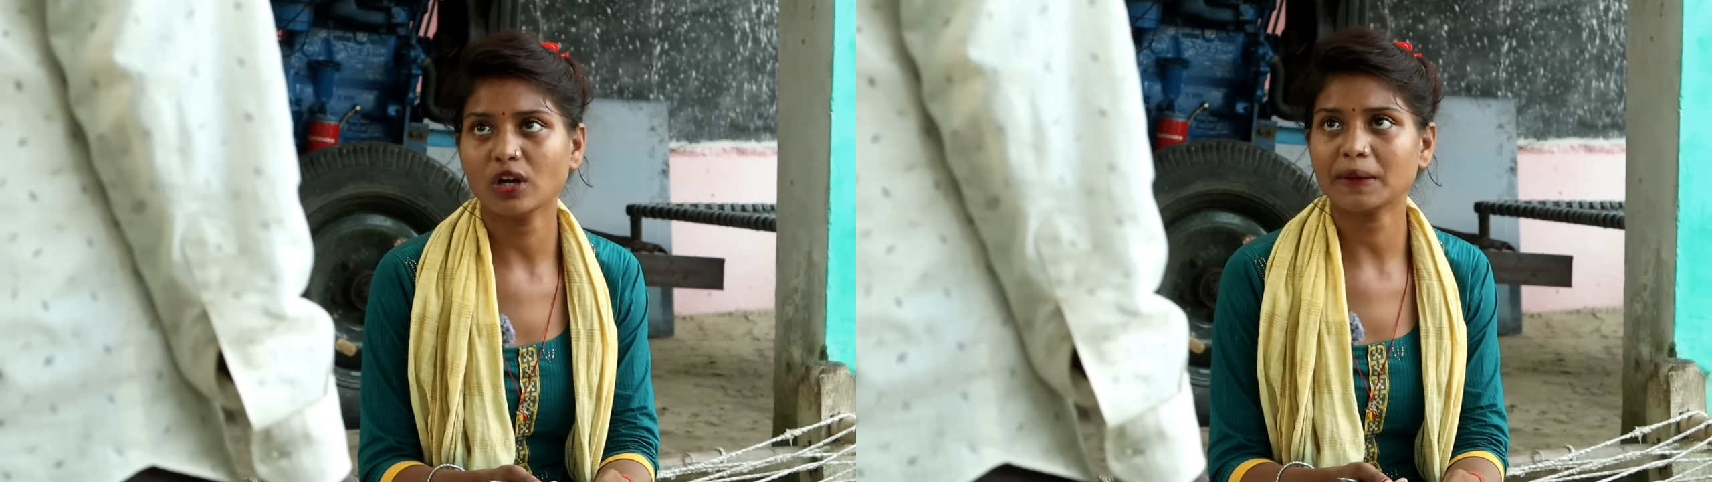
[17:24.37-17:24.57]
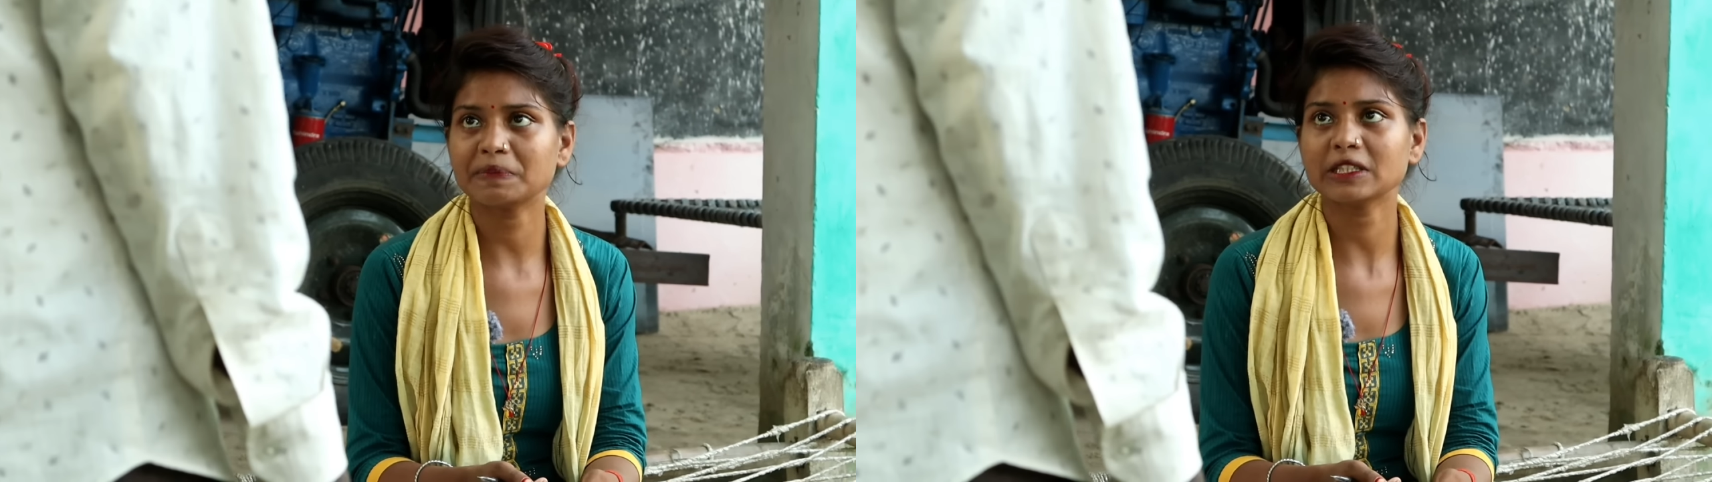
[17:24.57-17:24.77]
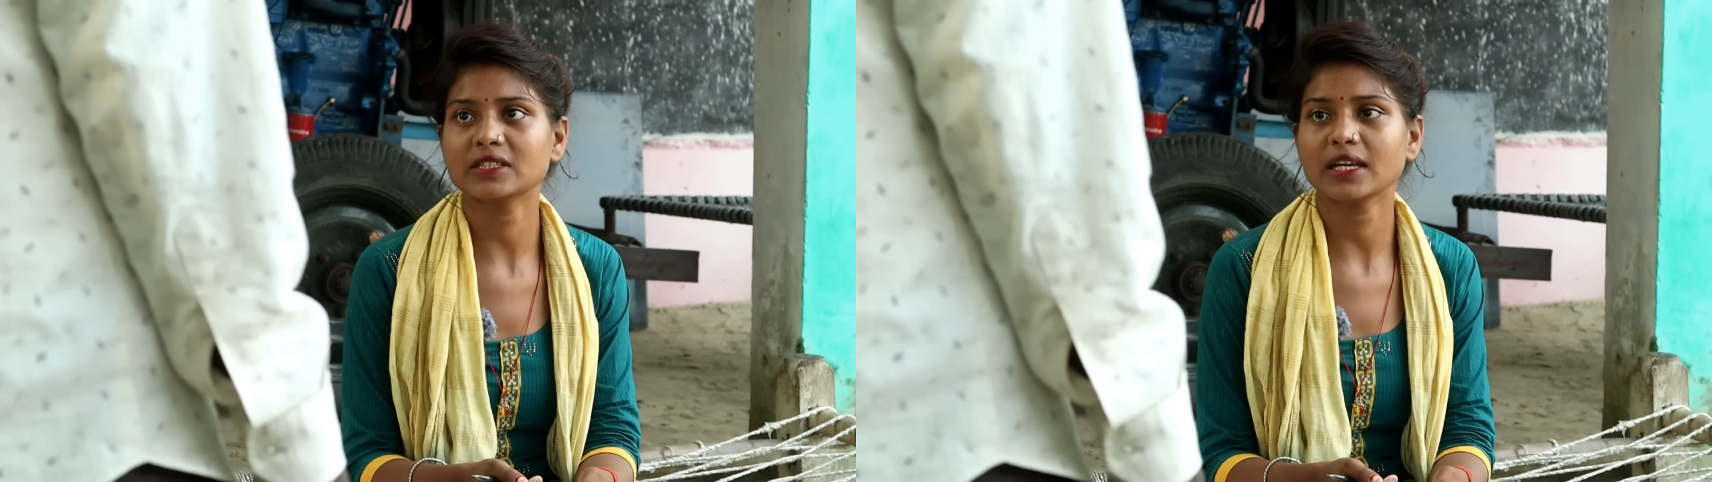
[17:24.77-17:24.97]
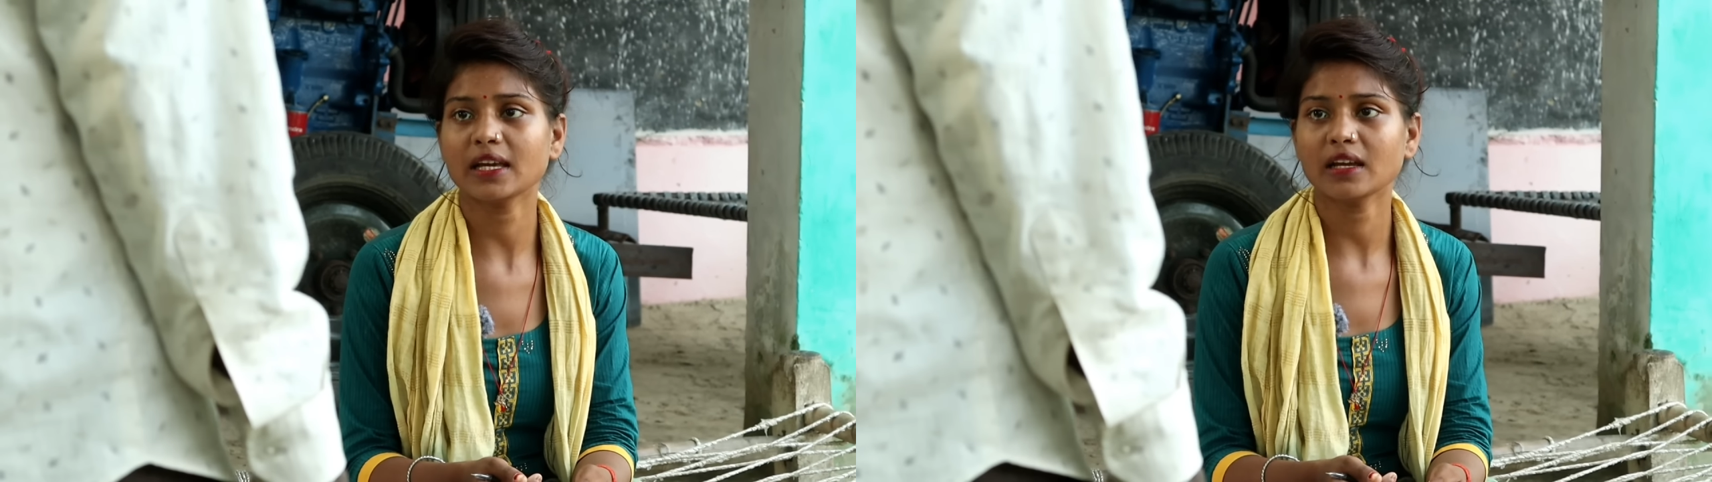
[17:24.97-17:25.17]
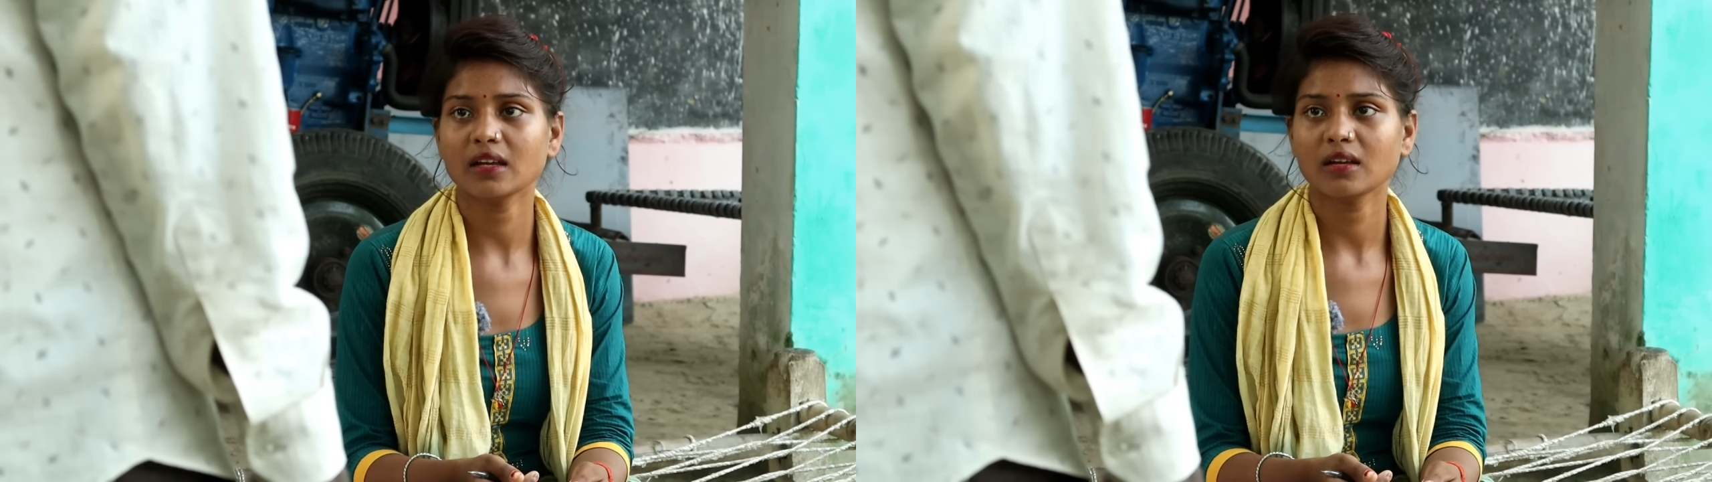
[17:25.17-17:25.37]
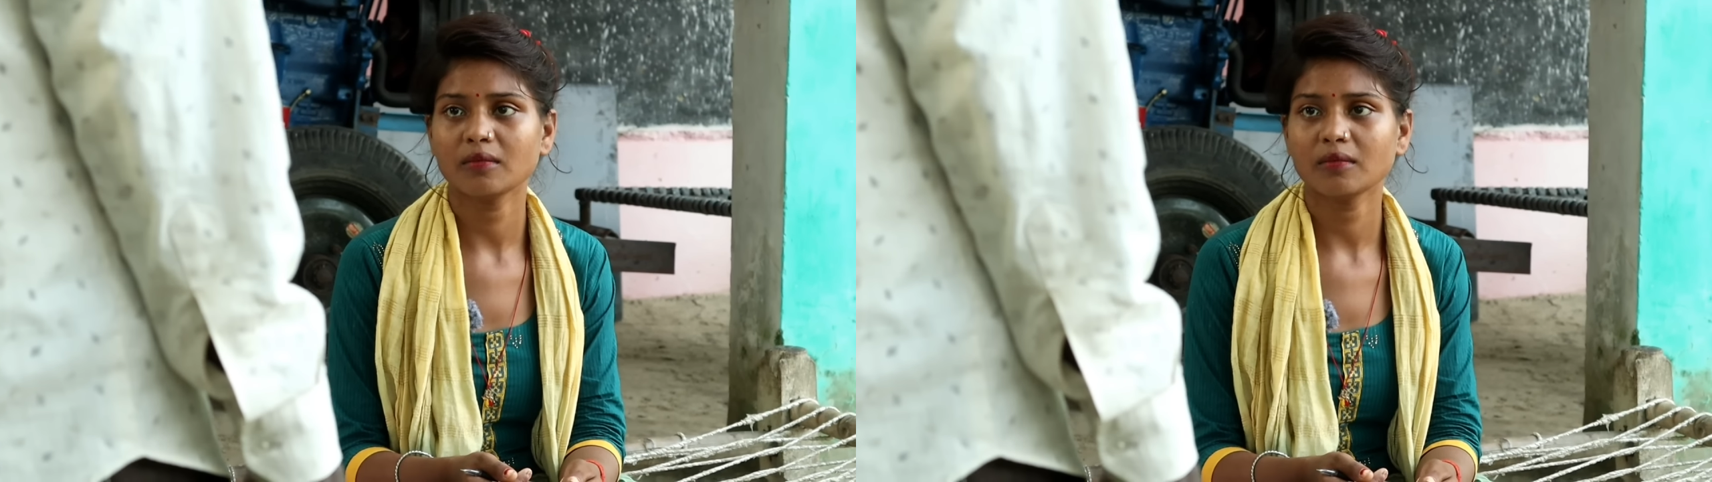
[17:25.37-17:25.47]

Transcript: तो आपकी सही है